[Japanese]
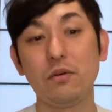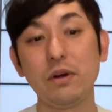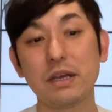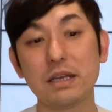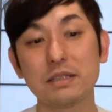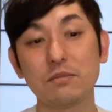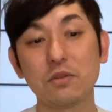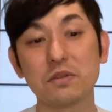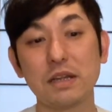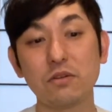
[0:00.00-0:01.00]
大江健三
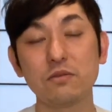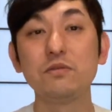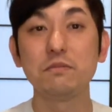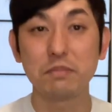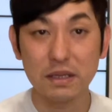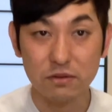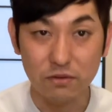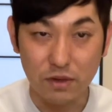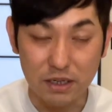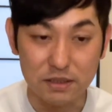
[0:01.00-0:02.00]
郎さんの運搬とい
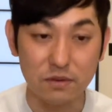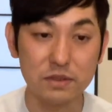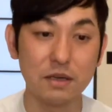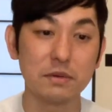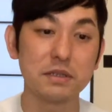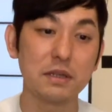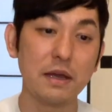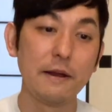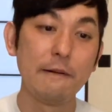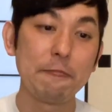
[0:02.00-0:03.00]
うお話がございまして、